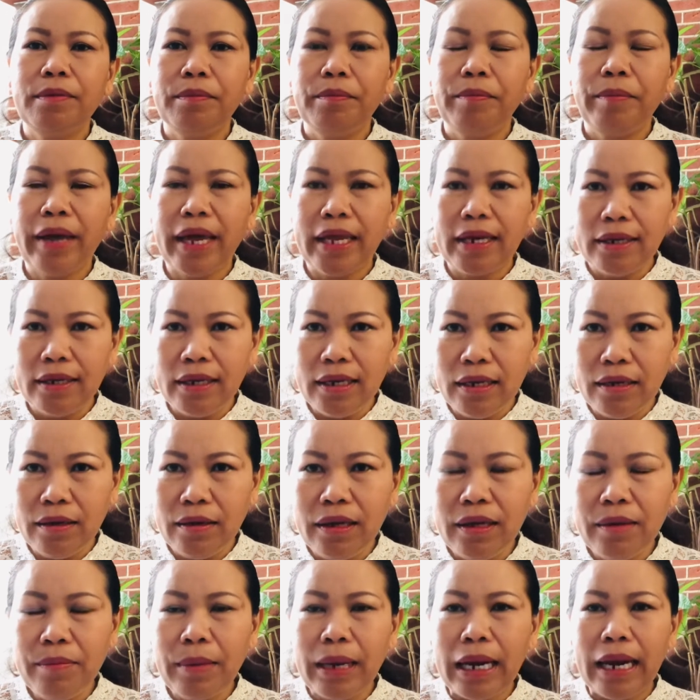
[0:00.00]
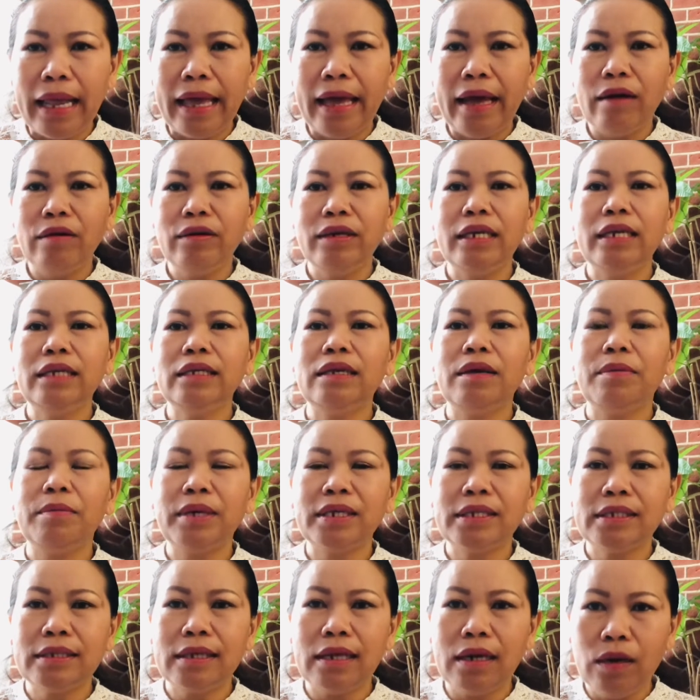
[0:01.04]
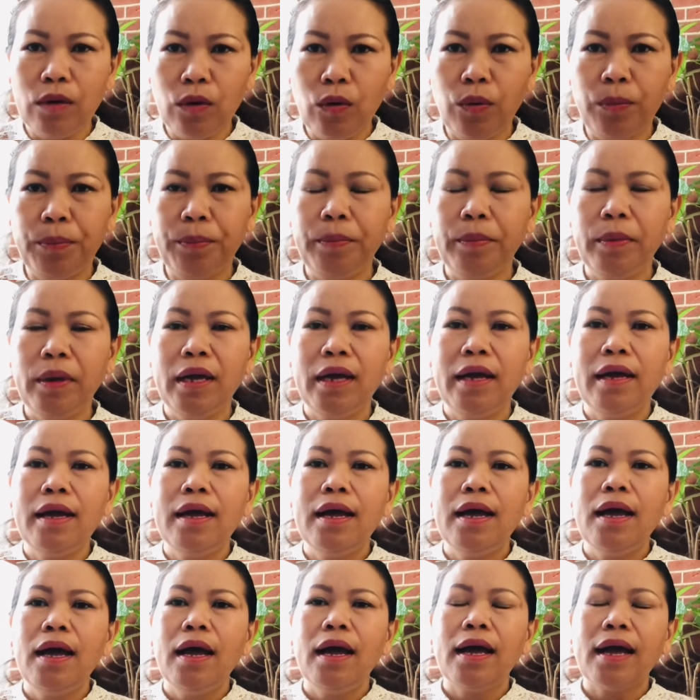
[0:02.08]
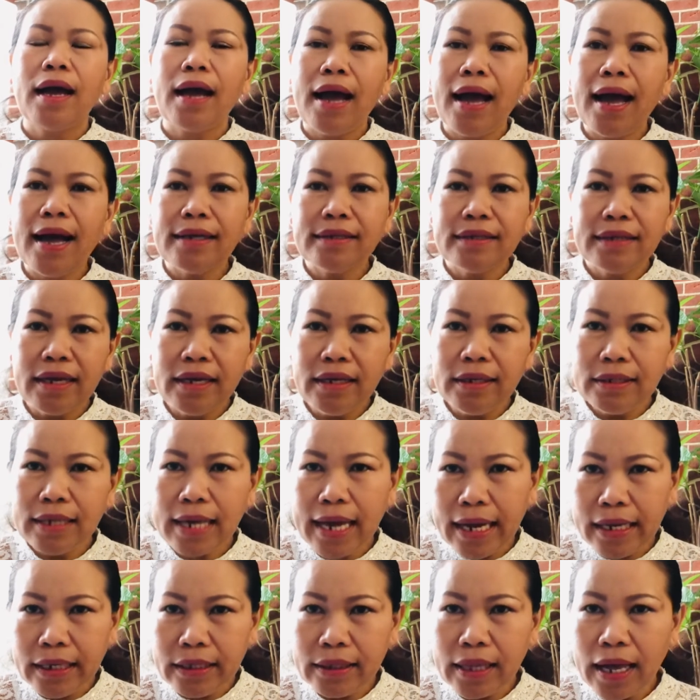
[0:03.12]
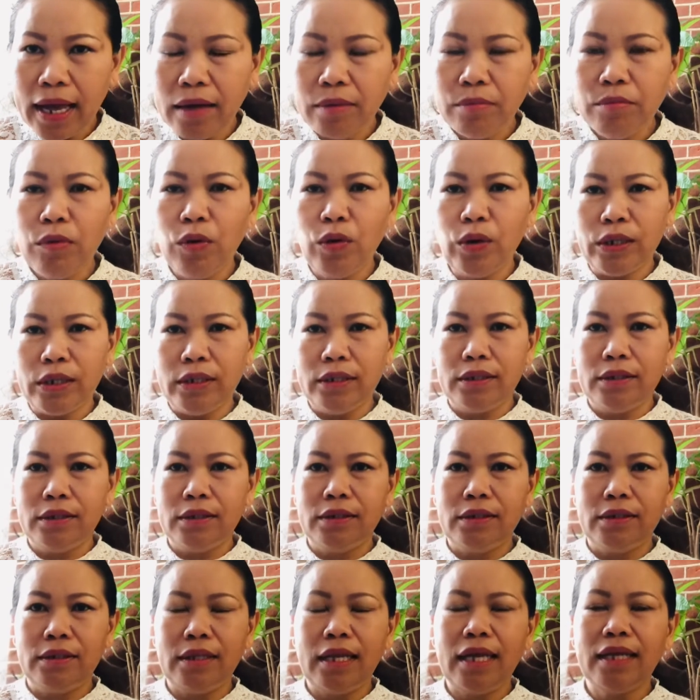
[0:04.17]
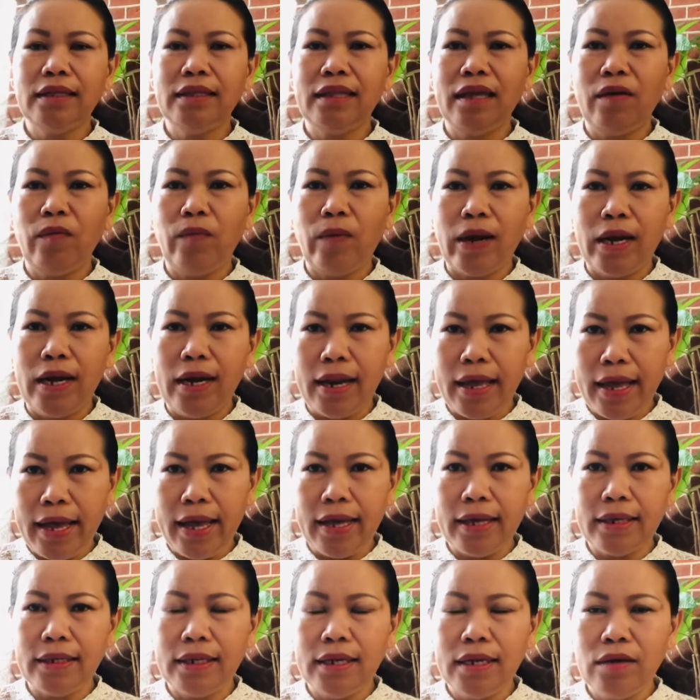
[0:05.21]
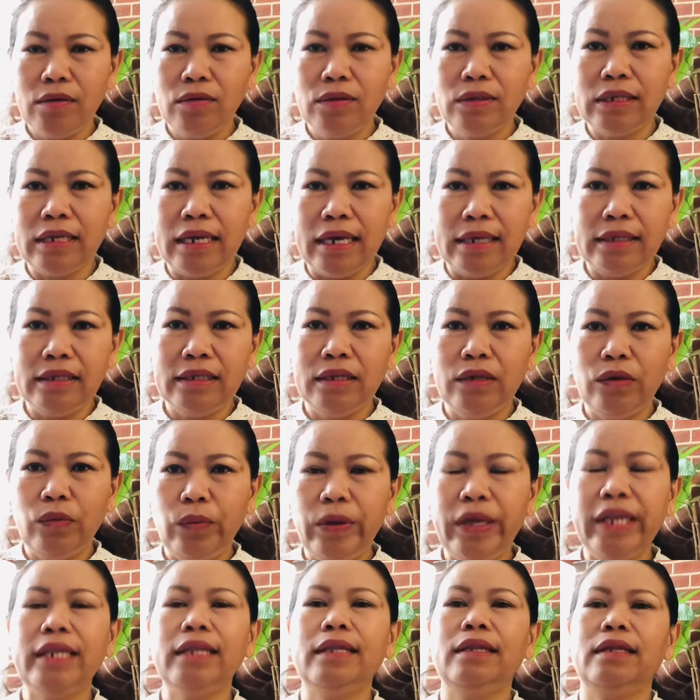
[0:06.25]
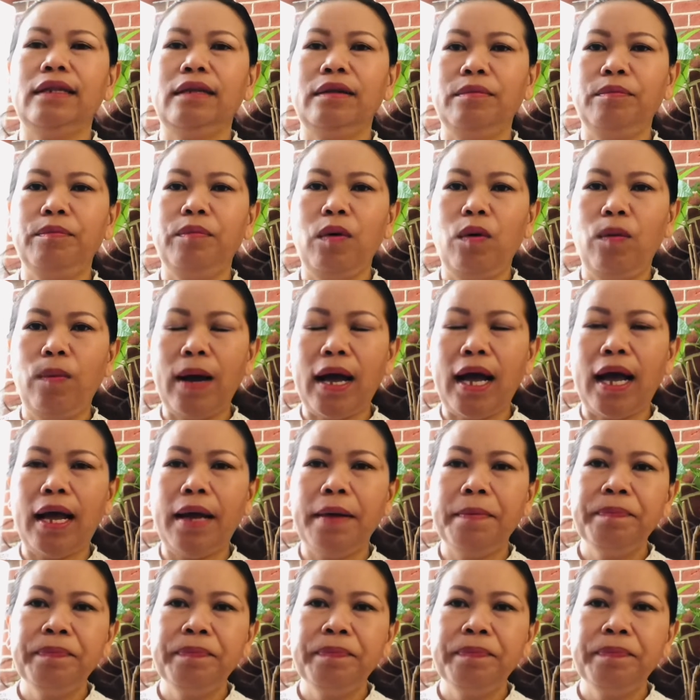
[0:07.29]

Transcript: แผ่นหิน นี้มาแล้ว นิก จะมาสรุป ค่าใช้จ่ายทั้งหมดตั้งแต่วันแรกที่เขาเสียชีวิต เพราะว่า